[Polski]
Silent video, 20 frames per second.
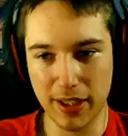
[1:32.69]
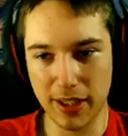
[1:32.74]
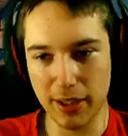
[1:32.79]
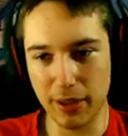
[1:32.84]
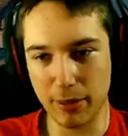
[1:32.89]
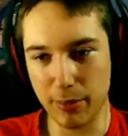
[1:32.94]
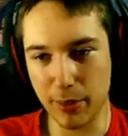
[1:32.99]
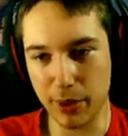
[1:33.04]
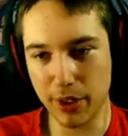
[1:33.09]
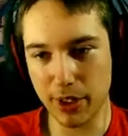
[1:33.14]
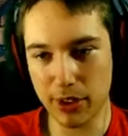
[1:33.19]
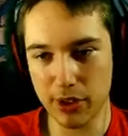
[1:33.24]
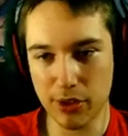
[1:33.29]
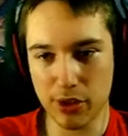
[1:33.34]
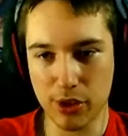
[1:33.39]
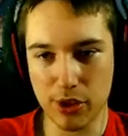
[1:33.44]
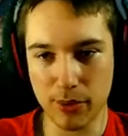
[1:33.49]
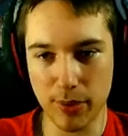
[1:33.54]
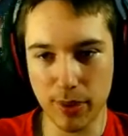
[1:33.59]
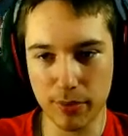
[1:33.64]
Bo kiedyś
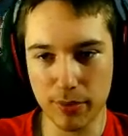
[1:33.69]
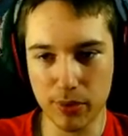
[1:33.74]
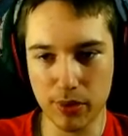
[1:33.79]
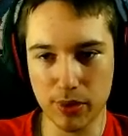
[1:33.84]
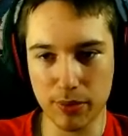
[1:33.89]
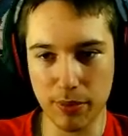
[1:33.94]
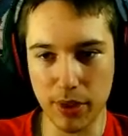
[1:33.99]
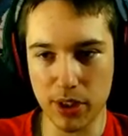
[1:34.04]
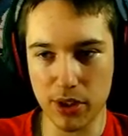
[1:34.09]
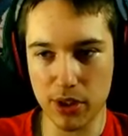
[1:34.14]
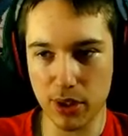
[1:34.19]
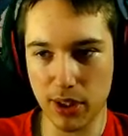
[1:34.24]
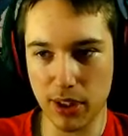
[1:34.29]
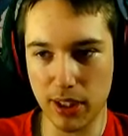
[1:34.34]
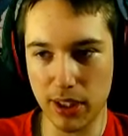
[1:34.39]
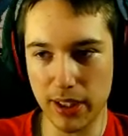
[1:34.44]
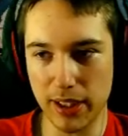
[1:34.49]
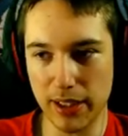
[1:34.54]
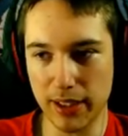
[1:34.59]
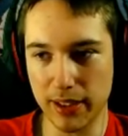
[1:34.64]
trzeba było mieć
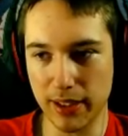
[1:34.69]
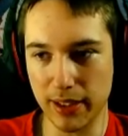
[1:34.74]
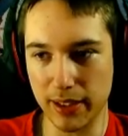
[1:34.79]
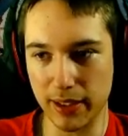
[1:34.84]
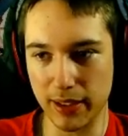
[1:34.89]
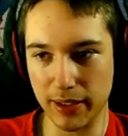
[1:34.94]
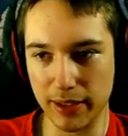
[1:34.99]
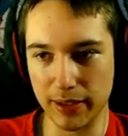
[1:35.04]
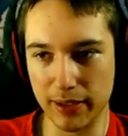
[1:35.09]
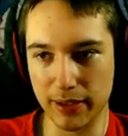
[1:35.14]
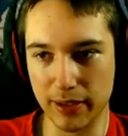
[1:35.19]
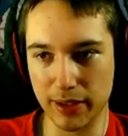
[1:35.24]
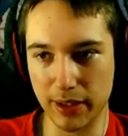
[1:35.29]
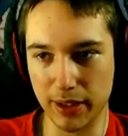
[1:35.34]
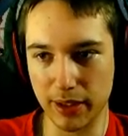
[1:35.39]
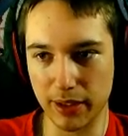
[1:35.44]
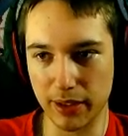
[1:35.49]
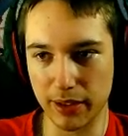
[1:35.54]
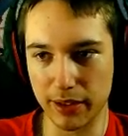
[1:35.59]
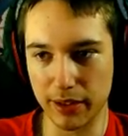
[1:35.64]
glinę, tak,
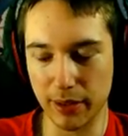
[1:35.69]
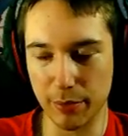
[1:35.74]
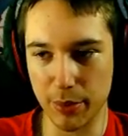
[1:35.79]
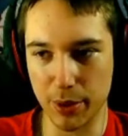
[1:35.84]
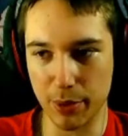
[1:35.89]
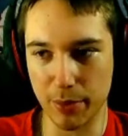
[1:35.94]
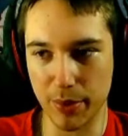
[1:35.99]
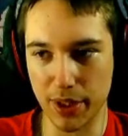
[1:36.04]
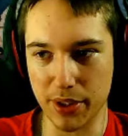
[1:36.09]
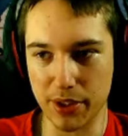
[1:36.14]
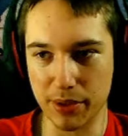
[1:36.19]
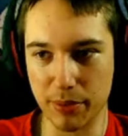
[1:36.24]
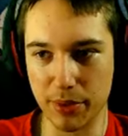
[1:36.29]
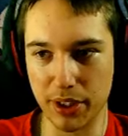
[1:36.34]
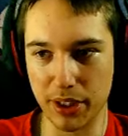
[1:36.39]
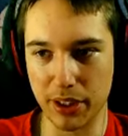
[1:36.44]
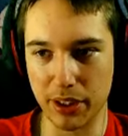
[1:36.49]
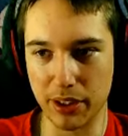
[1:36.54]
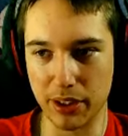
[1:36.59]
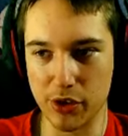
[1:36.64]
nie, przepraszam, nie
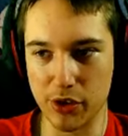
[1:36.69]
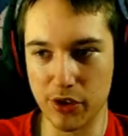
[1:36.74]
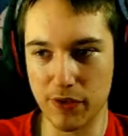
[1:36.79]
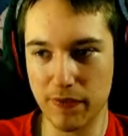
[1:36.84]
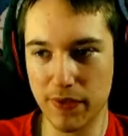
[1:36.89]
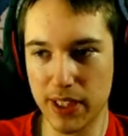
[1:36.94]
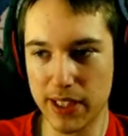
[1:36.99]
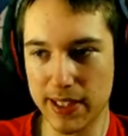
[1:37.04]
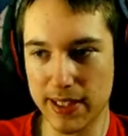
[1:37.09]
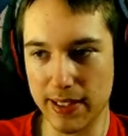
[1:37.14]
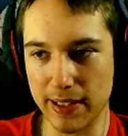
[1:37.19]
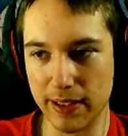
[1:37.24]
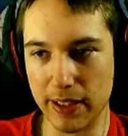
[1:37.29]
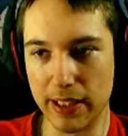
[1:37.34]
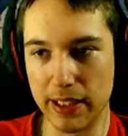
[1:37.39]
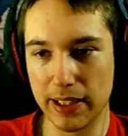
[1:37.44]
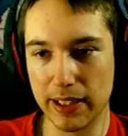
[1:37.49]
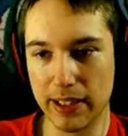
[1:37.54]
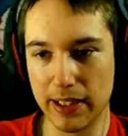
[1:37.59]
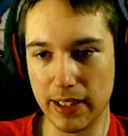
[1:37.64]
glinę, żywicę.
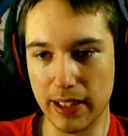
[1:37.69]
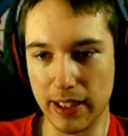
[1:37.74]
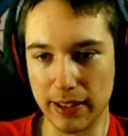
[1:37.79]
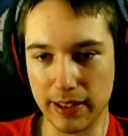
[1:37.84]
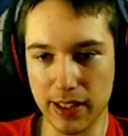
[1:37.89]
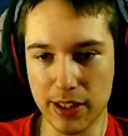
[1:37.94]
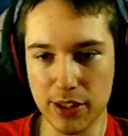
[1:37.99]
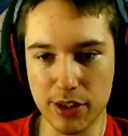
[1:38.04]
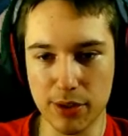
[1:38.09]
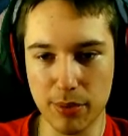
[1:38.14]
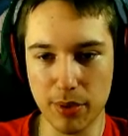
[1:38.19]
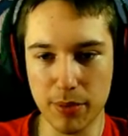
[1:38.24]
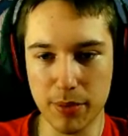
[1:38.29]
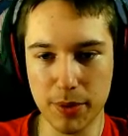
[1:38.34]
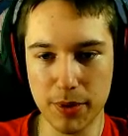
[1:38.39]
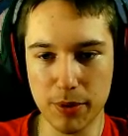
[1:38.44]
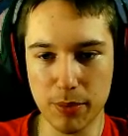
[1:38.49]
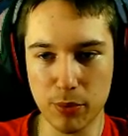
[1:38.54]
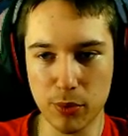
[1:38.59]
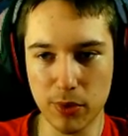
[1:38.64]
A teraz trzeba
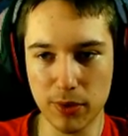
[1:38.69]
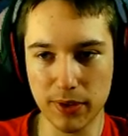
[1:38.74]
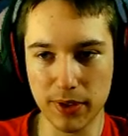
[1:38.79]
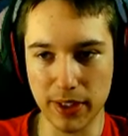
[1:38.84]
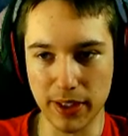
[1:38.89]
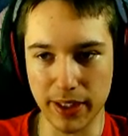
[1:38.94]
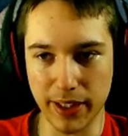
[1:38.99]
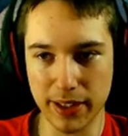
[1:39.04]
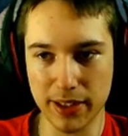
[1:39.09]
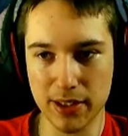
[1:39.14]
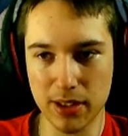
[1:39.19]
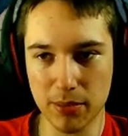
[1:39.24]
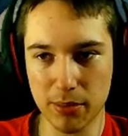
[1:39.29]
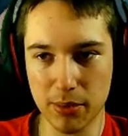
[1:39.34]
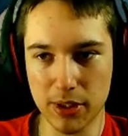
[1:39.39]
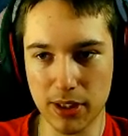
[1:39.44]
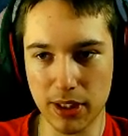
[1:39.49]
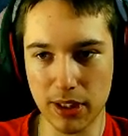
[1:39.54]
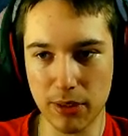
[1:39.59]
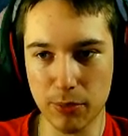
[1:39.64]
mieć młotek. A jak zrobić
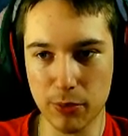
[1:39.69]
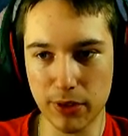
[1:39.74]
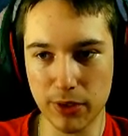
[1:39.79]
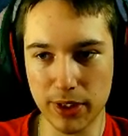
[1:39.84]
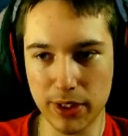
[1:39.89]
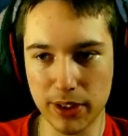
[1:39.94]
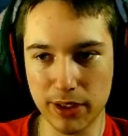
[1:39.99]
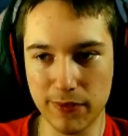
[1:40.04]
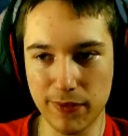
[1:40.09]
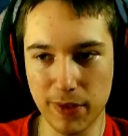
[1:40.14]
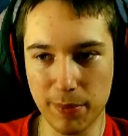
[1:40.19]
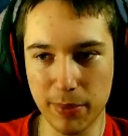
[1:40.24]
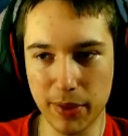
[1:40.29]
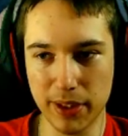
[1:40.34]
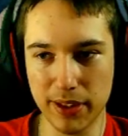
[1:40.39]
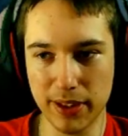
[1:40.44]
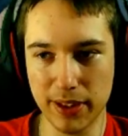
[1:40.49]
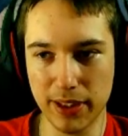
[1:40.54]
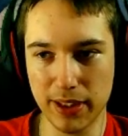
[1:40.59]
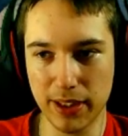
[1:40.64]
taki młotek? Dwa
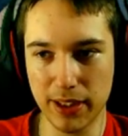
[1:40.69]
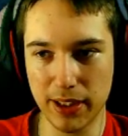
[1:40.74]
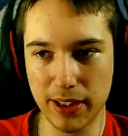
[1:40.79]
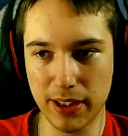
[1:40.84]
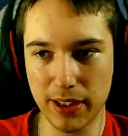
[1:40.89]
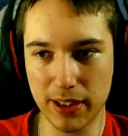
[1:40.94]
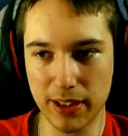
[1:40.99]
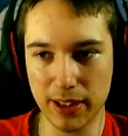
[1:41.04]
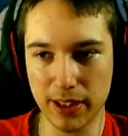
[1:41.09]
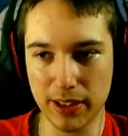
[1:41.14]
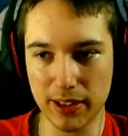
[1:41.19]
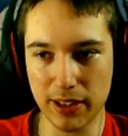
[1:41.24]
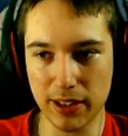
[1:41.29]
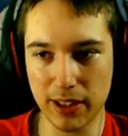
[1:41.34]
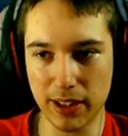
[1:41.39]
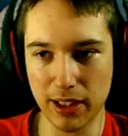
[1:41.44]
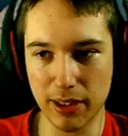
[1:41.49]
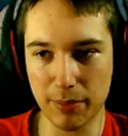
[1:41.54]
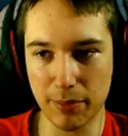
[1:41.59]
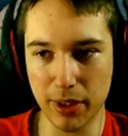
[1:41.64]
patyki, jeden
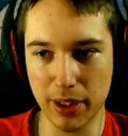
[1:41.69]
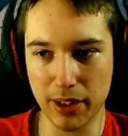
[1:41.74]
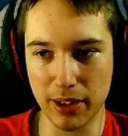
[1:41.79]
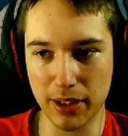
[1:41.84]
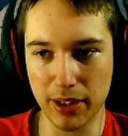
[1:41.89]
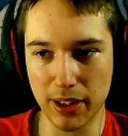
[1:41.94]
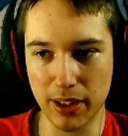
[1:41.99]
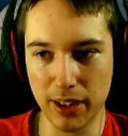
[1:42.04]
kamień,